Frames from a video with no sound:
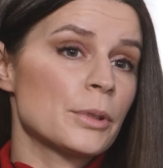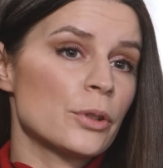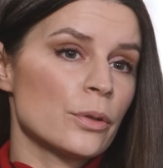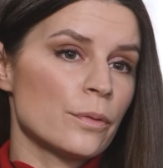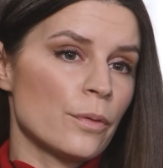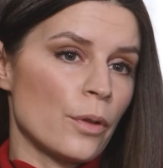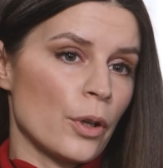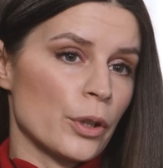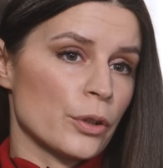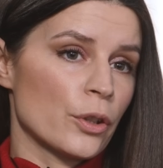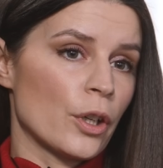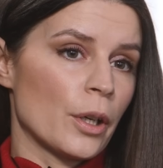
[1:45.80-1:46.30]
das, zu
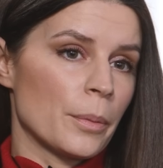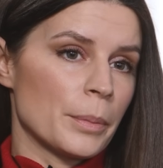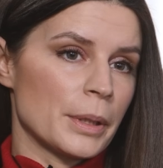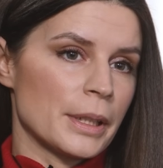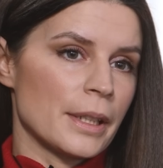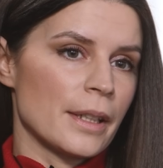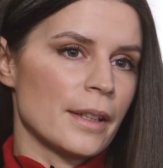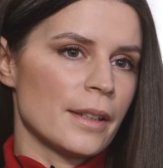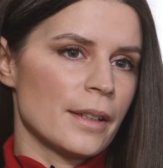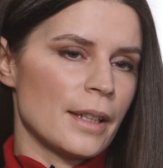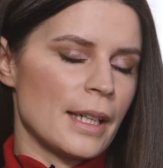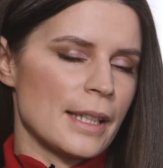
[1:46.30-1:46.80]
Wort kommen,
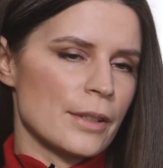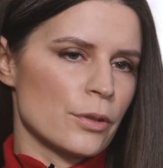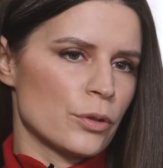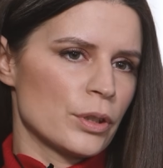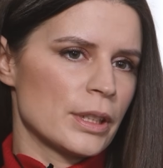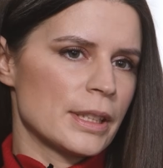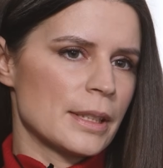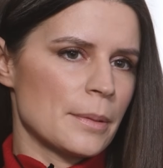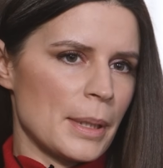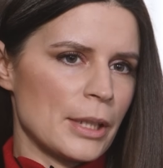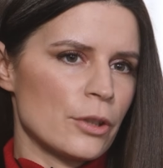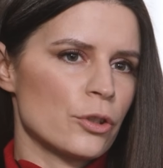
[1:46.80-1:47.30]
ne? Also
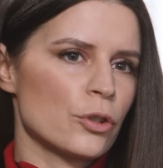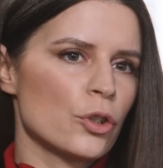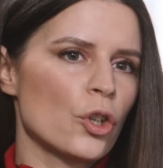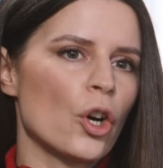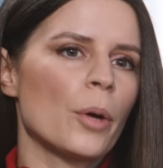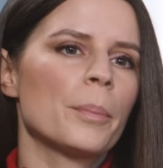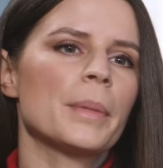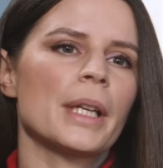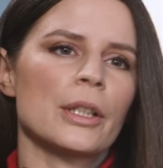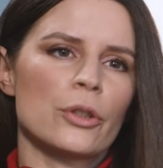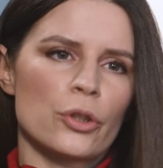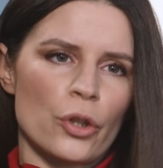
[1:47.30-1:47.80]
diese Menschen
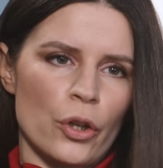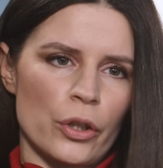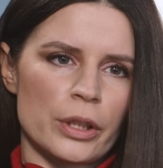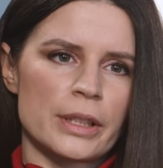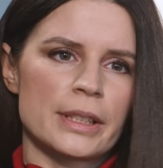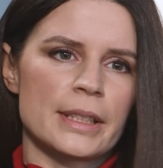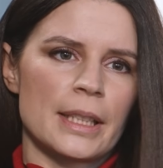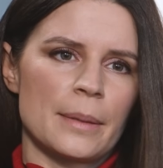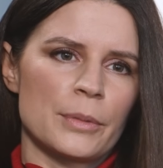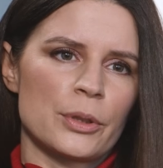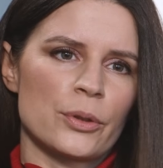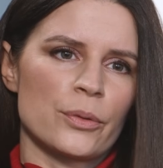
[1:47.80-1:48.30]
kommen ja
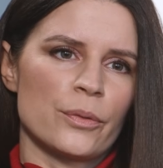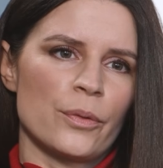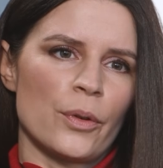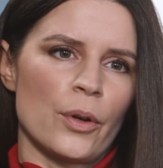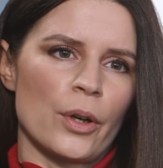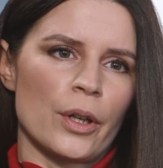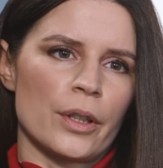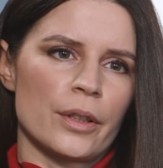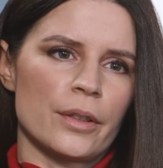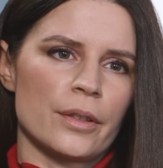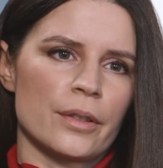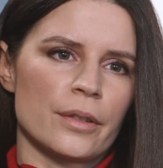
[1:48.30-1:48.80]
trotzdem zu
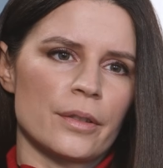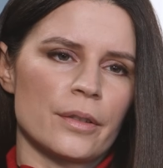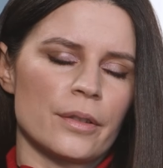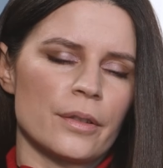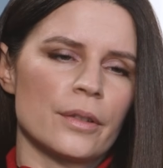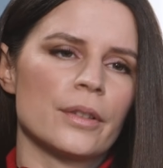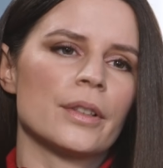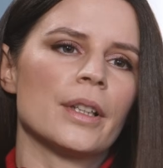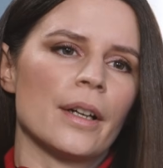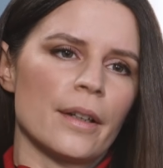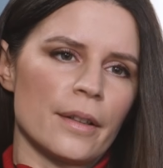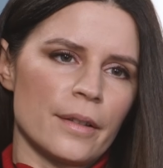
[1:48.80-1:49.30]
Wort. Ja,
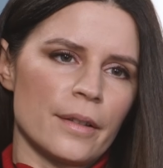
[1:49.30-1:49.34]
äh, ja.